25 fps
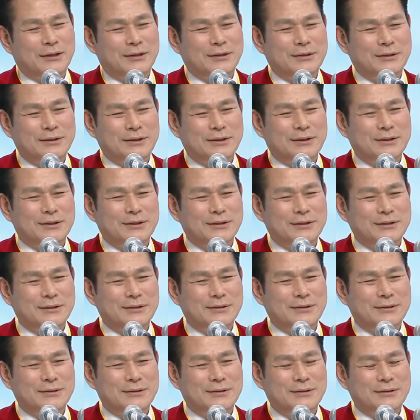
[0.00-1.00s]
例えば
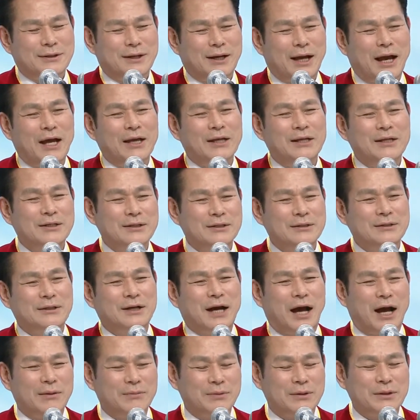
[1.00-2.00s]

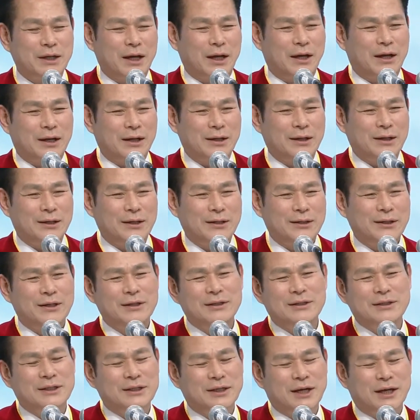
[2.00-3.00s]
赤ちゃん
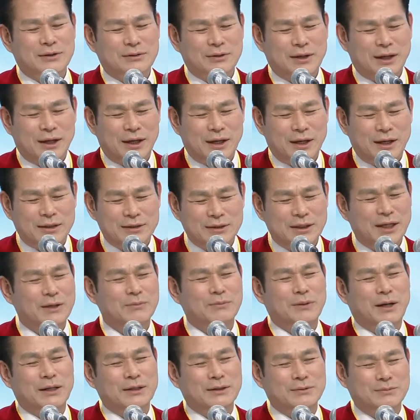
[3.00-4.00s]
のお父さんが
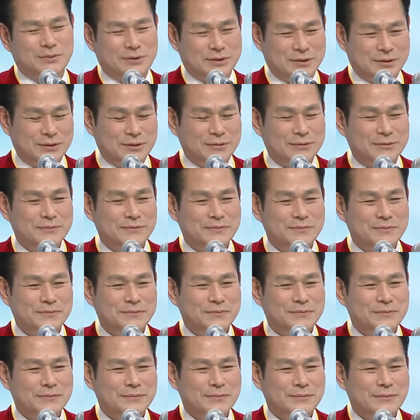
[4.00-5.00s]
よく憤
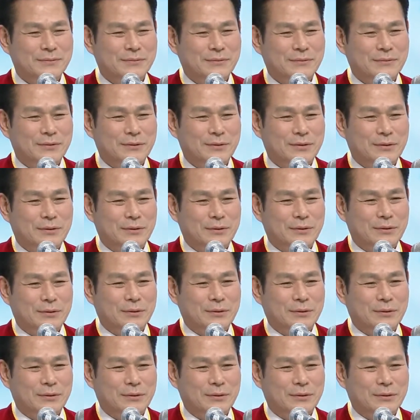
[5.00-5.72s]
る人なら